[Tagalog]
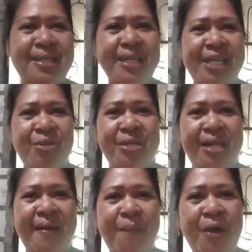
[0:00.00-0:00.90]
Hanggang dito
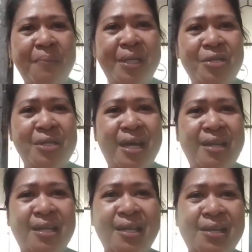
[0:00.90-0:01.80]
na lang po ang video
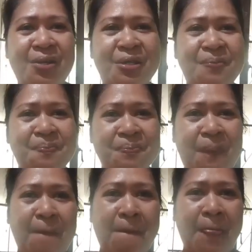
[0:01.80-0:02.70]
natin ngayon.
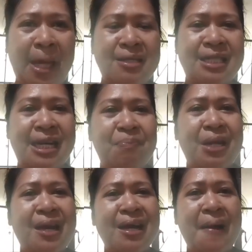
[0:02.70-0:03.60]
Sarap
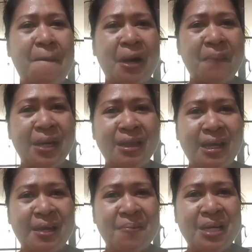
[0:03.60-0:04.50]
talaga pag may
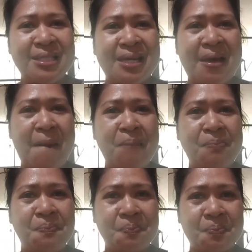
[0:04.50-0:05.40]
tanim kasi
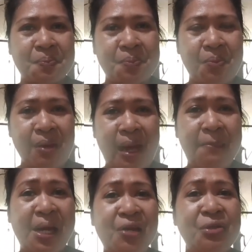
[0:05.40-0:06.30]

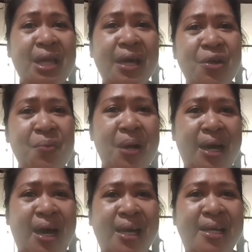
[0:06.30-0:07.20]
meron tayong
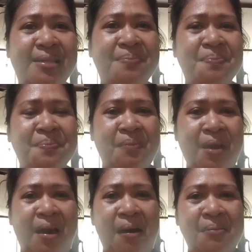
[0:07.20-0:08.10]
makain.
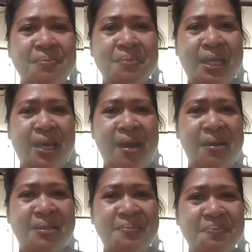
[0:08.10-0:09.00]

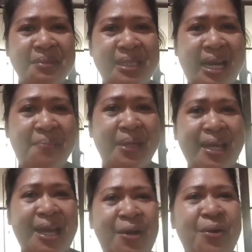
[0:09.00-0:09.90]
And, salamat
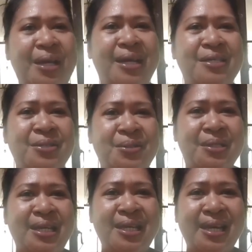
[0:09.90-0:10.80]
kay Lola. So,
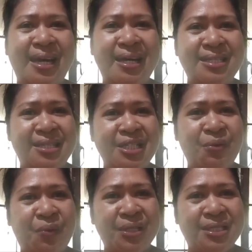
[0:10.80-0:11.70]
ayan na guys. Thanks
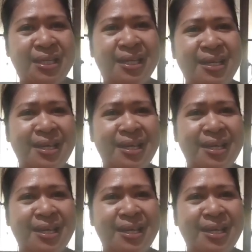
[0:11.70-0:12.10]
for watching.